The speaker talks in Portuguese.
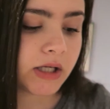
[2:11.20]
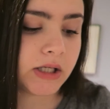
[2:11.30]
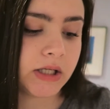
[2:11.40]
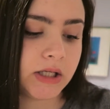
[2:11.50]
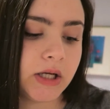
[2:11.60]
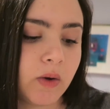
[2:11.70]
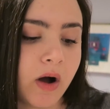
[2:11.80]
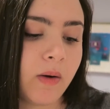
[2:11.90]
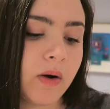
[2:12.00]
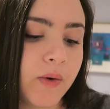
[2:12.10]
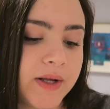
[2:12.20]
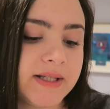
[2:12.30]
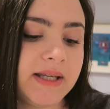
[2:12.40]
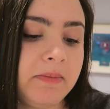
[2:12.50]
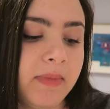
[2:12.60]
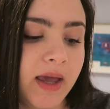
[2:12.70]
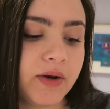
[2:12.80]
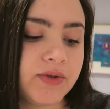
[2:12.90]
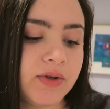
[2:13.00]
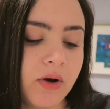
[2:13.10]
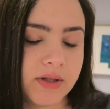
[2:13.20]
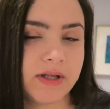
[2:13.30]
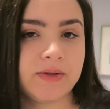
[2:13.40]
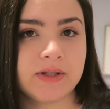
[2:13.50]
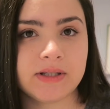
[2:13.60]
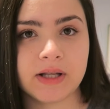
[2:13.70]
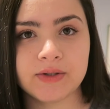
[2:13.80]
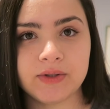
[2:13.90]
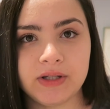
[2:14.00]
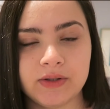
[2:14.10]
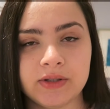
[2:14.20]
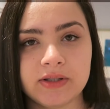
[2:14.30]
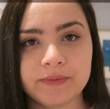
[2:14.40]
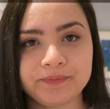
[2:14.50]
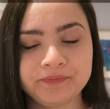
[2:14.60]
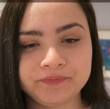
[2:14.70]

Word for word: É, qual a coisa que menos gosta nos Estados Unidos?